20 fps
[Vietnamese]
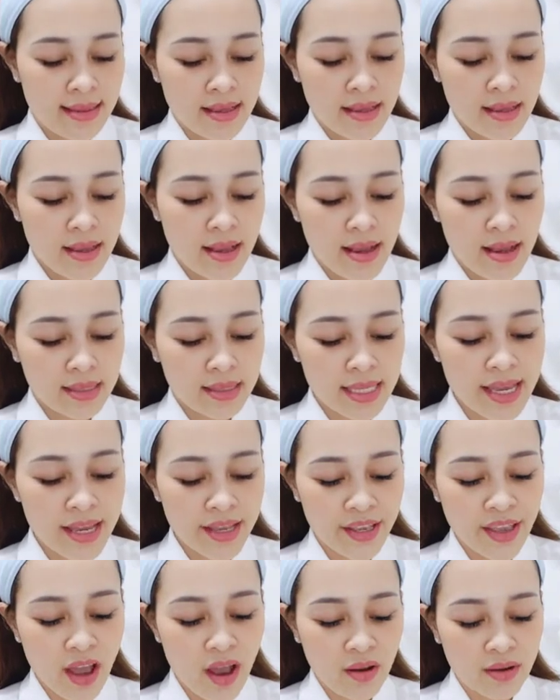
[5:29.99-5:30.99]
à, thìa
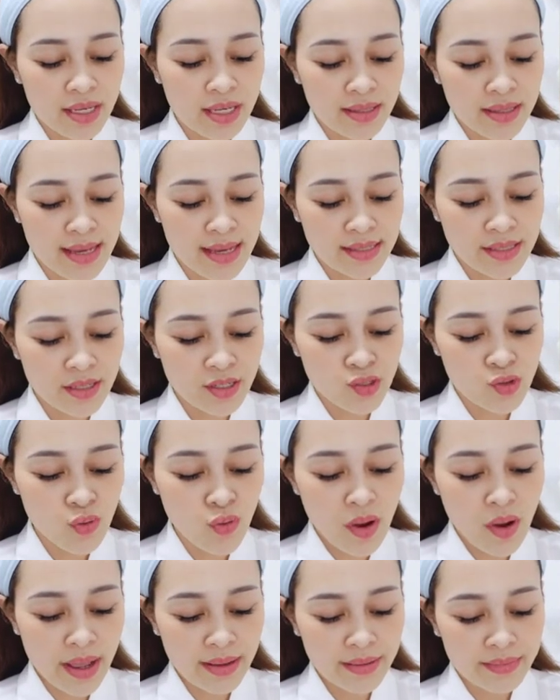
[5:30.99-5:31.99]
nhỏ như thìa sữa chua
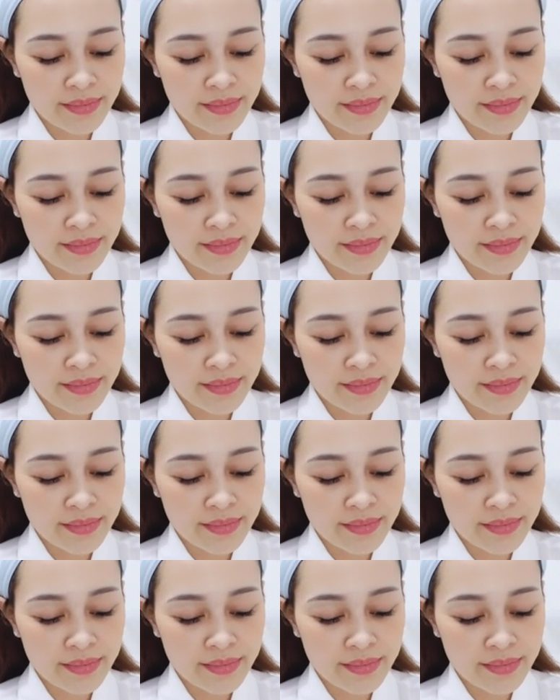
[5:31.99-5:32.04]
ấy.